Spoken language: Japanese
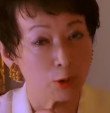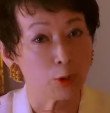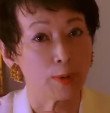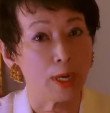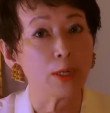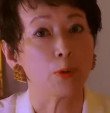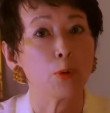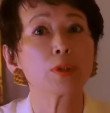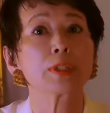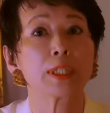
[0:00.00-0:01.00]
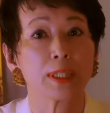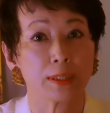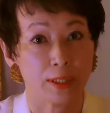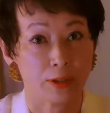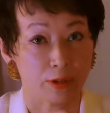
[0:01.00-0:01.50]
これはある方式なん
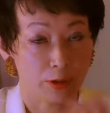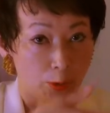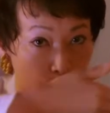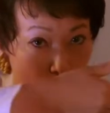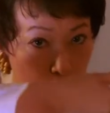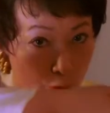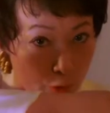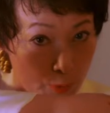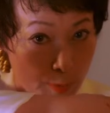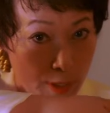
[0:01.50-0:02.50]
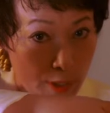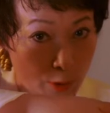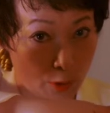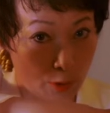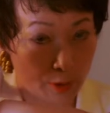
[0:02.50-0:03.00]
ですこう爪
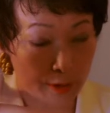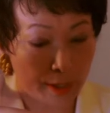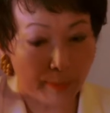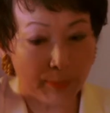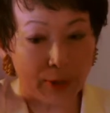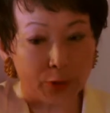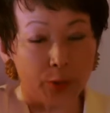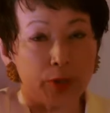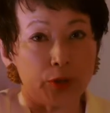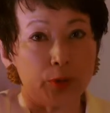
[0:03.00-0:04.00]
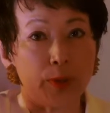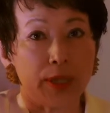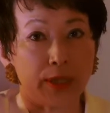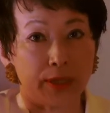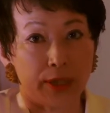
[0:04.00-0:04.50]
を鍵盤の上に滑ら
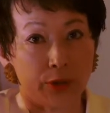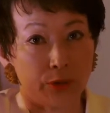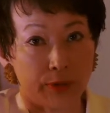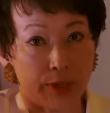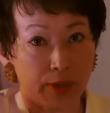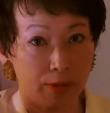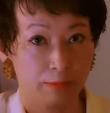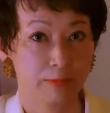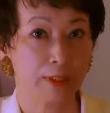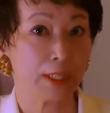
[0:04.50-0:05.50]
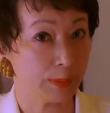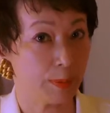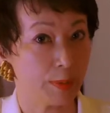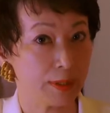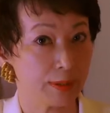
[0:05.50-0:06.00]
せて弾くんですやってみ
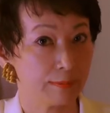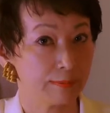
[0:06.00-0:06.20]
ます